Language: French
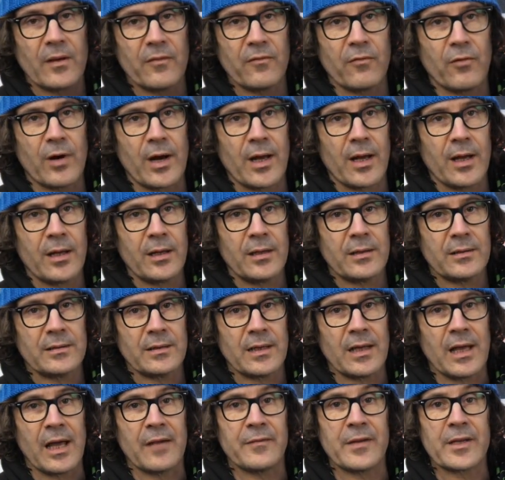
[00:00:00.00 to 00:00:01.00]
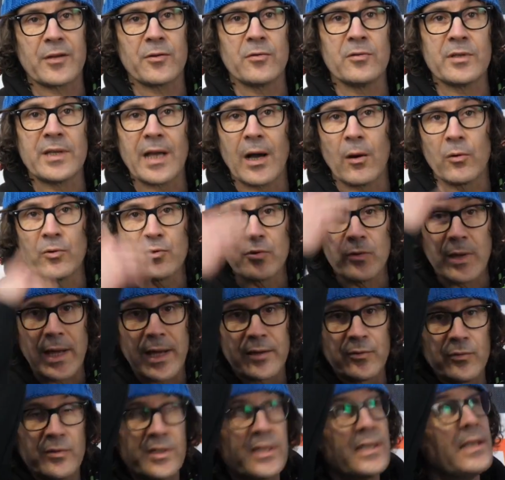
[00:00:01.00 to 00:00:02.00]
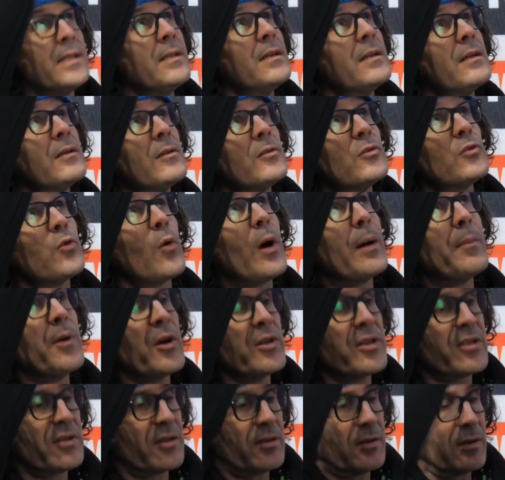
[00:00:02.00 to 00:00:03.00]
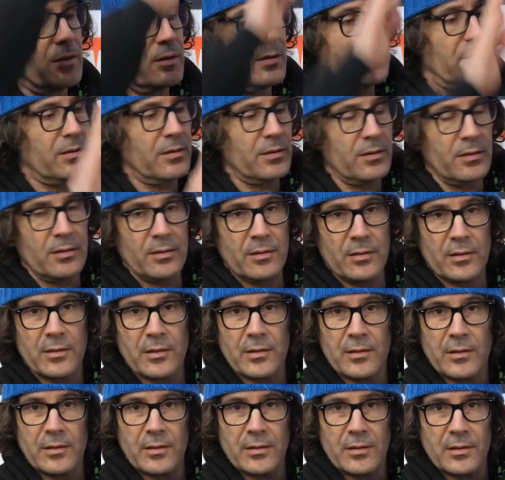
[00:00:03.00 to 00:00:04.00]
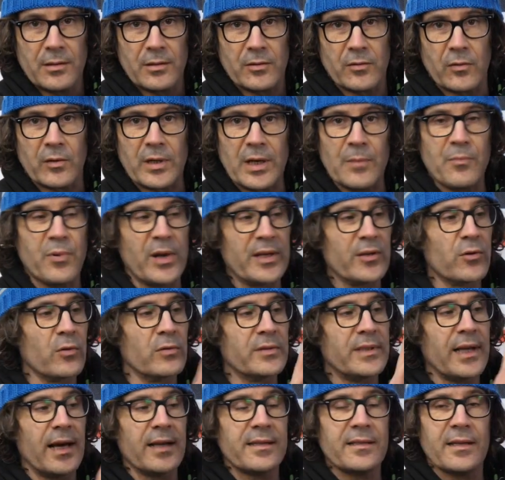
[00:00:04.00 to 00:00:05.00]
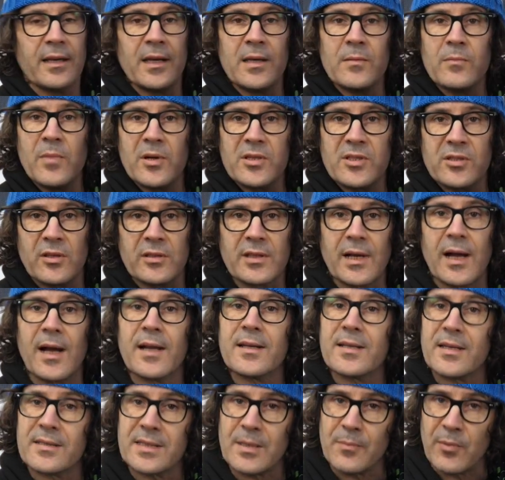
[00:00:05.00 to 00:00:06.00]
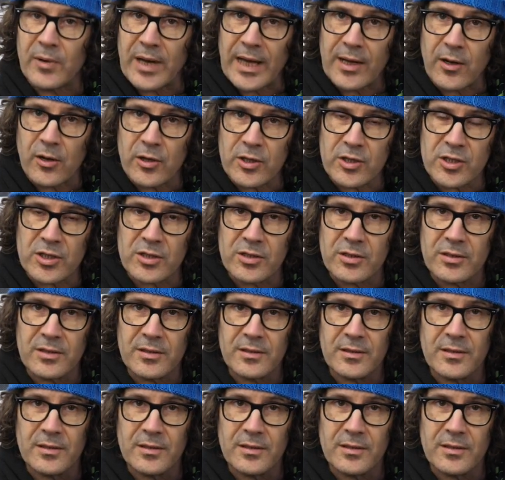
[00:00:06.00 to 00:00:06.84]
Voilà, avec une carondulée adoucie, trois bosses. Donc les points de contact et une bosse centrale, ça c'est pour la croche.